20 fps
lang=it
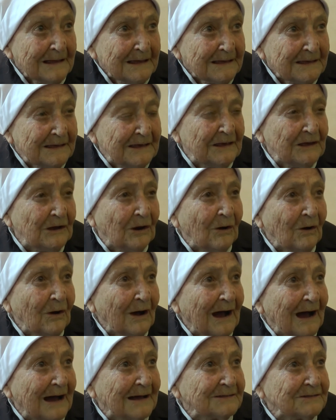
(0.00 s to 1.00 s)
io
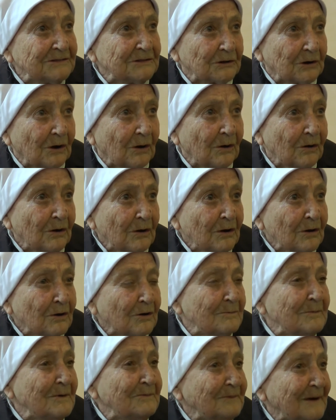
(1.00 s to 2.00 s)
andrò.
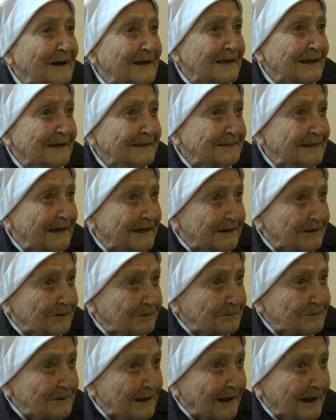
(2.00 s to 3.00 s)
Come fai ad andare
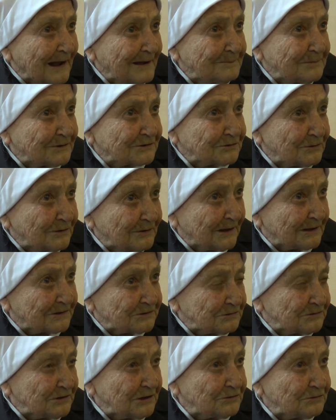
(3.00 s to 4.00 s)
con una gamba sola?
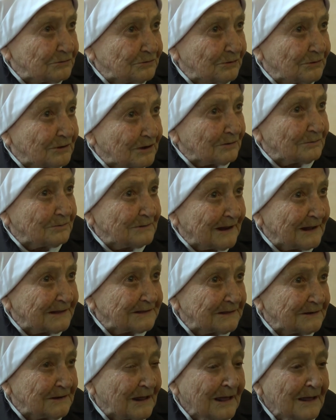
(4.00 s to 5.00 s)
Ci ho detto io che
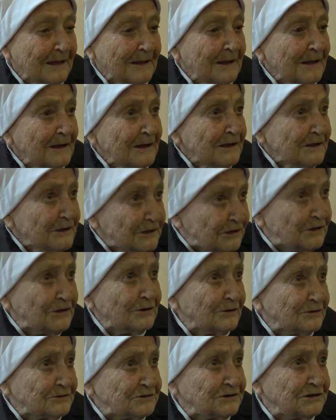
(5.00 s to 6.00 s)
quell'altra... Io
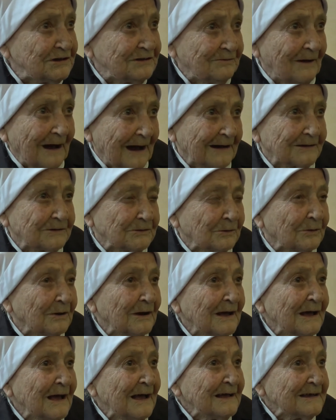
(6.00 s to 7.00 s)
ci vado.
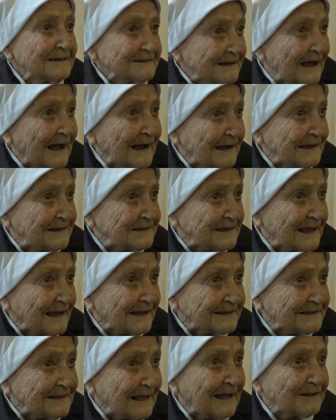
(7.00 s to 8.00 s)
Sa che sei
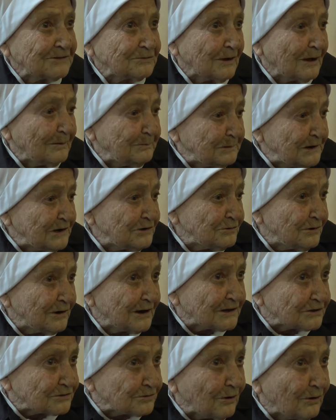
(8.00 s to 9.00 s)
andato, ha preso
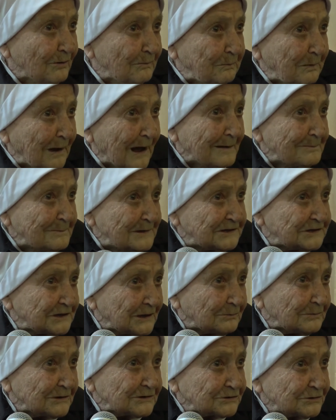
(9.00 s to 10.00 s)
la scopa, ha
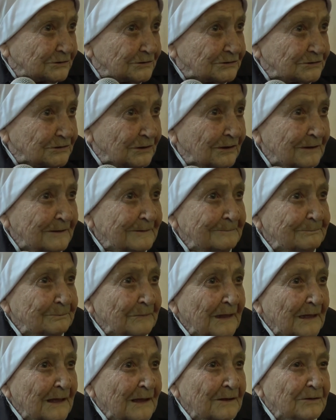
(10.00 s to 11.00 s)
messa qua sotto,
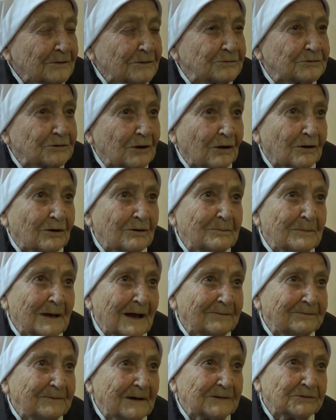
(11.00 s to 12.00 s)
non so come
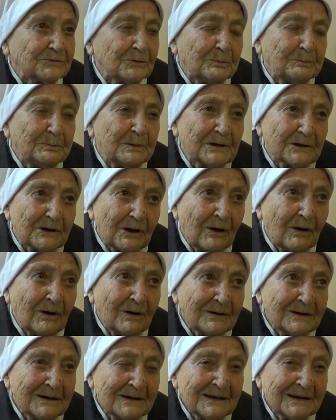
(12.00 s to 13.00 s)
ha fatto, però